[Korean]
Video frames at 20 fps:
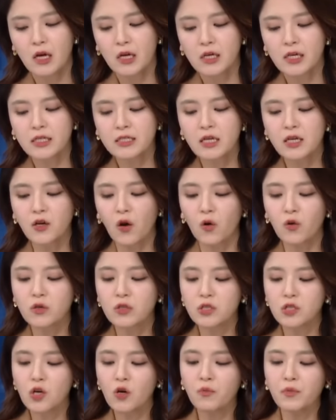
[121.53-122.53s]
이제
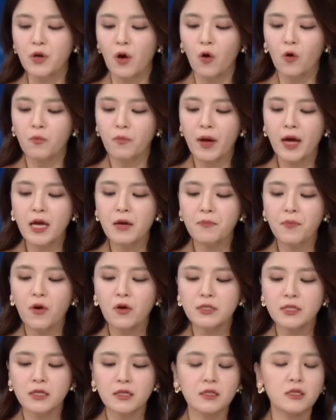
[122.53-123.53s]

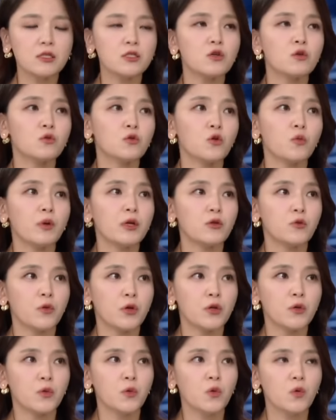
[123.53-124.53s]
0.08% 정도만
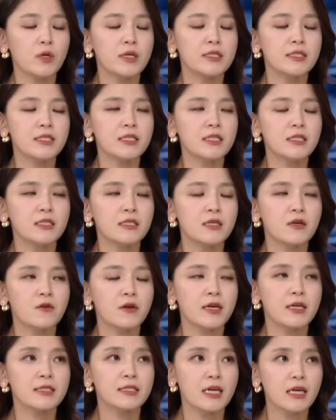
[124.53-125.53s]
돼도 인지
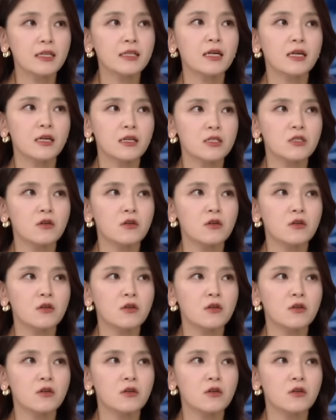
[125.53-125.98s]
능력에 상당한